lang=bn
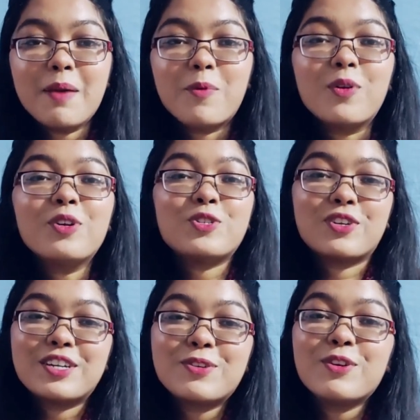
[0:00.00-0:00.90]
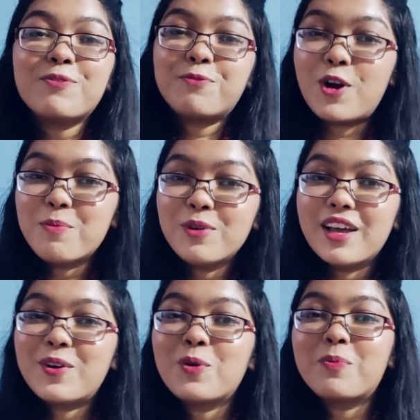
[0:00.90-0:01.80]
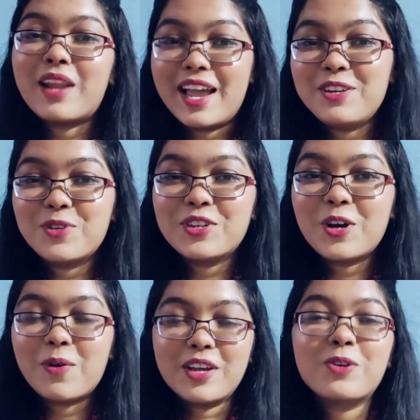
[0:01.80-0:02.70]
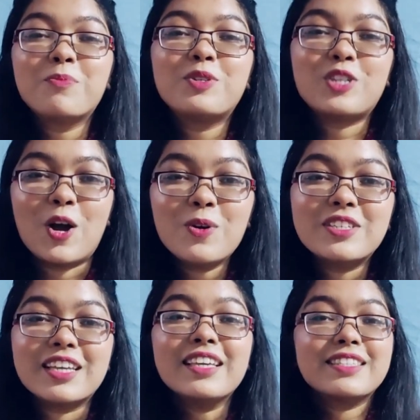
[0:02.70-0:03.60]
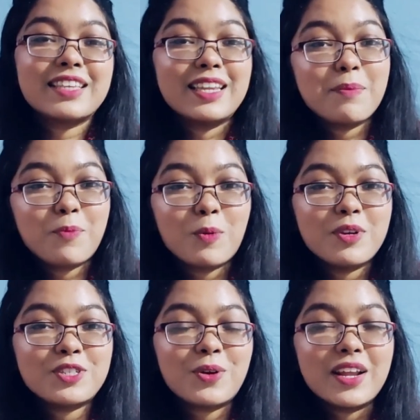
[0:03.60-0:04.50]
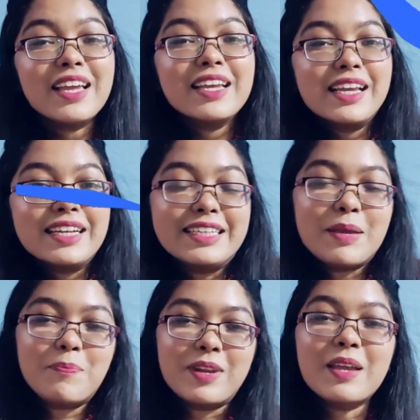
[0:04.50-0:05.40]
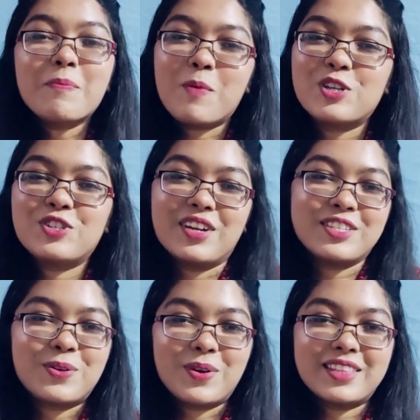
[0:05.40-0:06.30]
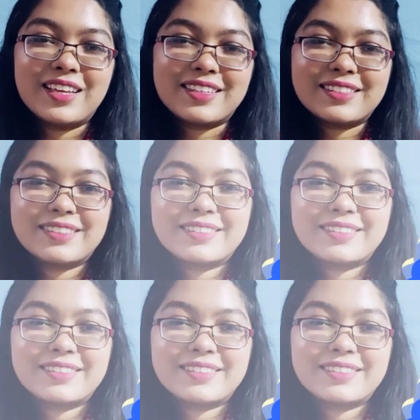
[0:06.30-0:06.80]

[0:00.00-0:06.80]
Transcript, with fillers: এবং টোনারগুলোর ফর্মুলা খুব লাইট ওয়েট হওয়ায় খুব সহজেই স্কিনে প্রবেশ করে ডিপলি ময়শ্চারাইজ করে থাকে